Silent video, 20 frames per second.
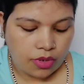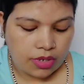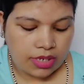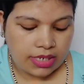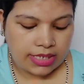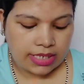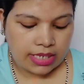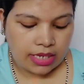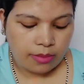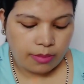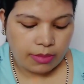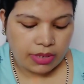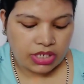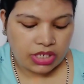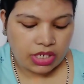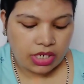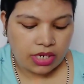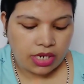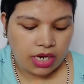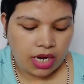और इसे
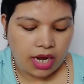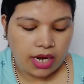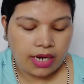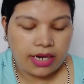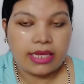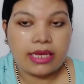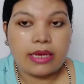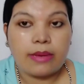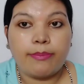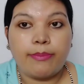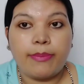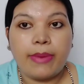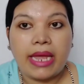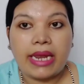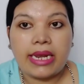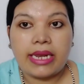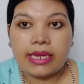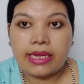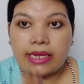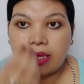हमेशा नहाने के
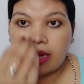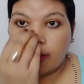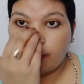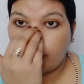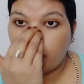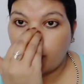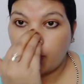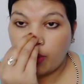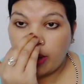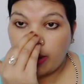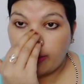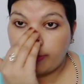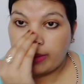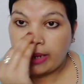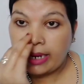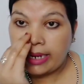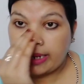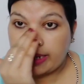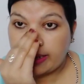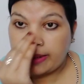पहले ही आपको
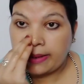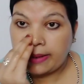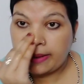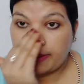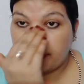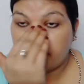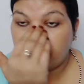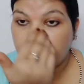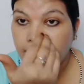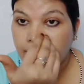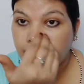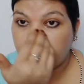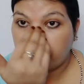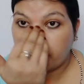अप्लाई करना है